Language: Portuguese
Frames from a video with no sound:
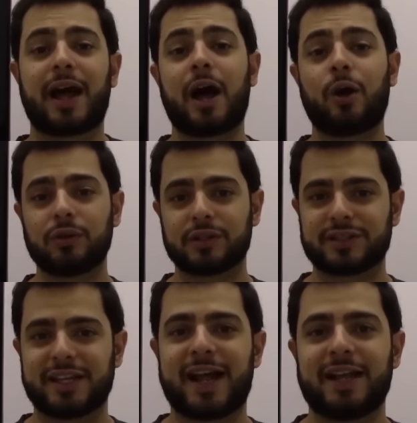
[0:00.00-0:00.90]

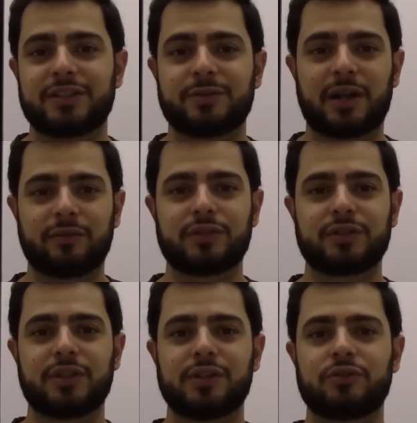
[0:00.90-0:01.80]
aulas grátis para
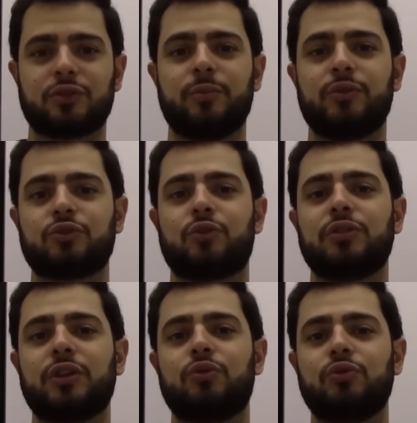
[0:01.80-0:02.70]
você sobre os
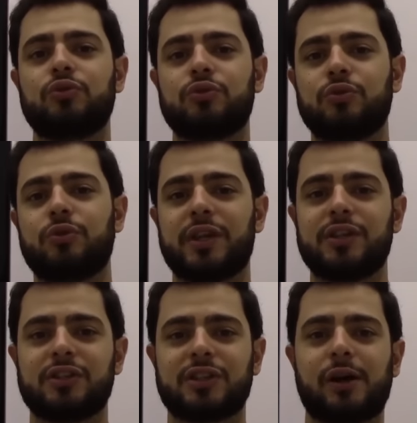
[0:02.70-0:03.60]
conteúdos do
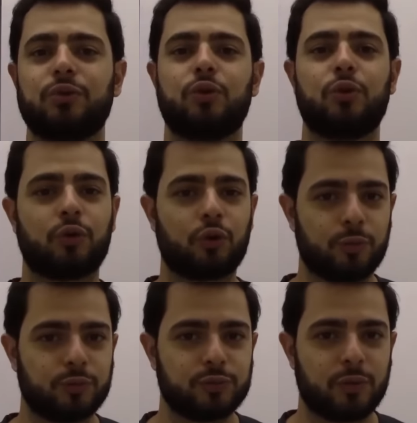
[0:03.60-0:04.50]
edital do
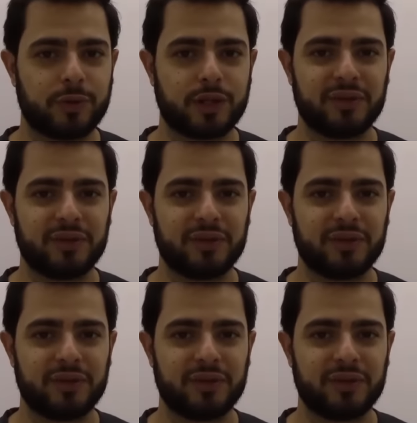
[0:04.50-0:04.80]
Corpo de Bombeiro